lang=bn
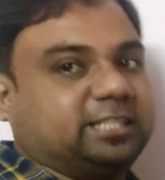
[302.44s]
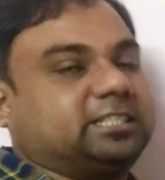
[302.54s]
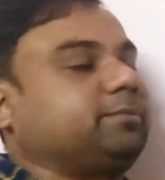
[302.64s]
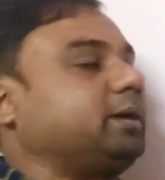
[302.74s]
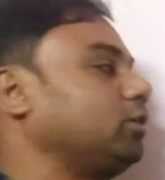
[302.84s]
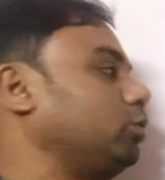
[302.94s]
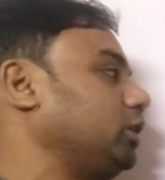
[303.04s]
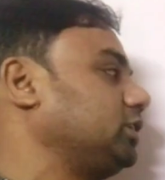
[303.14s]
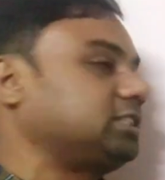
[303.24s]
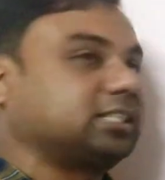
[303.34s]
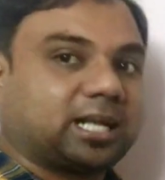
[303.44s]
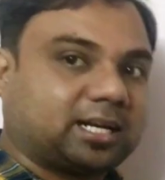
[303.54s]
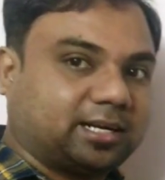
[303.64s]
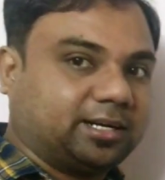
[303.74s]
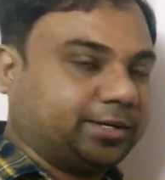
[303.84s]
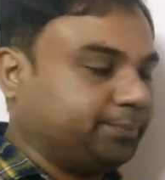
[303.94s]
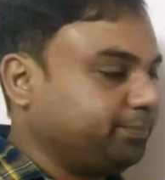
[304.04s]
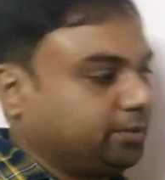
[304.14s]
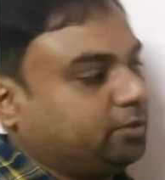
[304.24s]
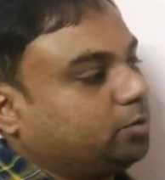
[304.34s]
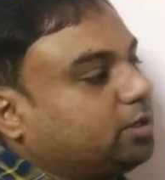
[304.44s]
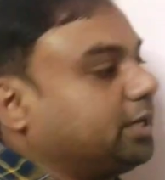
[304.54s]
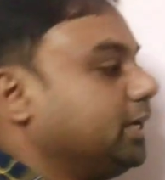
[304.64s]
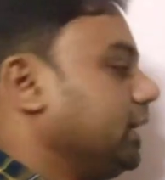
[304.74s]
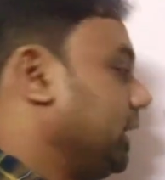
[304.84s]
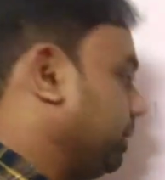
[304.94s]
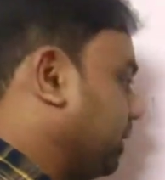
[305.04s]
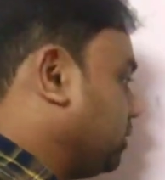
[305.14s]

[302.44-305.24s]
দিয়ে যে ভাগগুলো আছে সে তার আন্ডারে ওকে এবার